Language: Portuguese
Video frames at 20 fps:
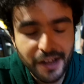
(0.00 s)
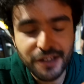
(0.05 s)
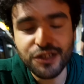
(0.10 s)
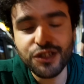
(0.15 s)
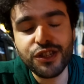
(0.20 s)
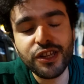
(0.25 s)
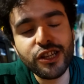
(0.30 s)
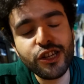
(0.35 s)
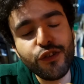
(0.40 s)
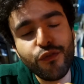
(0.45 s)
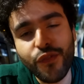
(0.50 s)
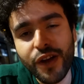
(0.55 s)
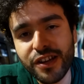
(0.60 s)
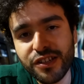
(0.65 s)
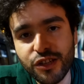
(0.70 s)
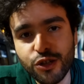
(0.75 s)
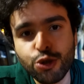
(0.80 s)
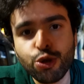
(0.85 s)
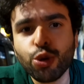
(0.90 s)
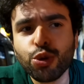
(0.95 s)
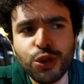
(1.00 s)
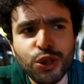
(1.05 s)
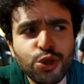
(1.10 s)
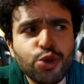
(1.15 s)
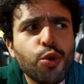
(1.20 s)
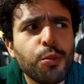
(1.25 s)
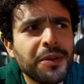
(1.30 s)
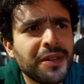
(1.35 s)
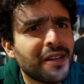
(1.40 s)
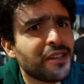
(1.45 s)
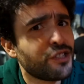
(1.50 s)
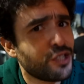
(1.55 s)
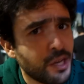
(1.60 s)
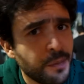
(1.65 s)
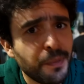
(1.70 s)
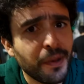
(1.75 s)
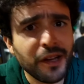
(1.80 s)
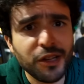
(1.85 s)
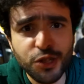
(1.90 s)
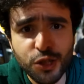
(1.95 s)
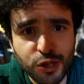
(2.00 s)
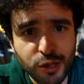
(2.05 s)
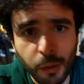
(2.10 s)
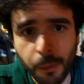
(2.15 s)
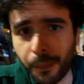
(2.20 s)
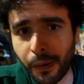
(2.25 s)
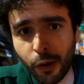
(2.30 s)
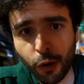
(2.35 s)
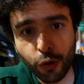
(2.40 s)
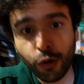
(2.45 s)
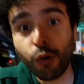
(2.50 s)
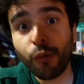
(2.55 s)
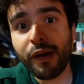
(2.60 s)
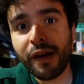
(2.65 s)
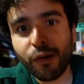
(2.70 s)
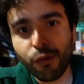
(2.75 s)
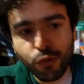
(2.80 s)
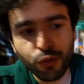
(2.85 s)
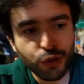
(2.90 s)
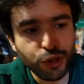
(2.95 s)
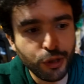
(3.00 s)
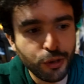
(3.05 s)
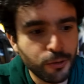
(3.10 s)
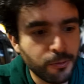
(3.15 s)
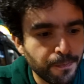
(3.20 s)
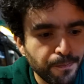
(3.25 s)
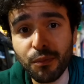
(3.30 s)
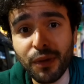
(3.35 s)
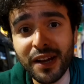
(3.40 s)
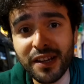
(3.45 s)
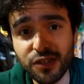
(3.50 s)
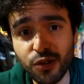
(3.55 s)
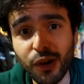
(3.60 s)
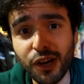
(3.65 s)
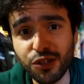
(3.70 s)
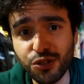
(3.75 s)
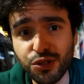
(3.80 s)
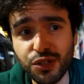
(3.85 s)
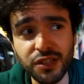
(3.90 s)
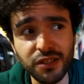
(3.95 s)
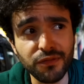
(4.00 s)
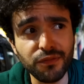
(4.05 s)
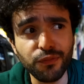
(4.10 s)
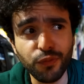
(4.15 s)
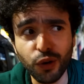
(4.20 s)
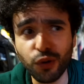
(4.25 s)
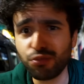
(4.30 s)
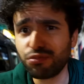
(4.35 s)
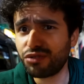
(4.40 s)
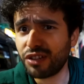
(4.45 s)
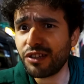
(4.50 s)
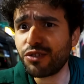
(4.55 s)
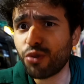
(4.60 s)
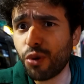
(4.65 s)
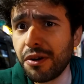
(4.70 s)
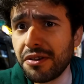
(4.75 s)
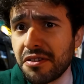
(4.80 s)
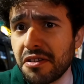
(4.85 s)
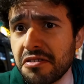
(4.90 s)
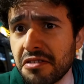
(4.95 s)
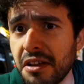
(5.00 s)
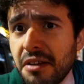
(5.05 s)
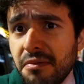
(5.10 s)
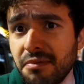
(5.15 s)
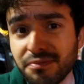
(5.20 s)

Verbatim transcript: Existem diversas outras comidas típicas de São Paulo, não é único, mas eu acho que foram seis coisas, né?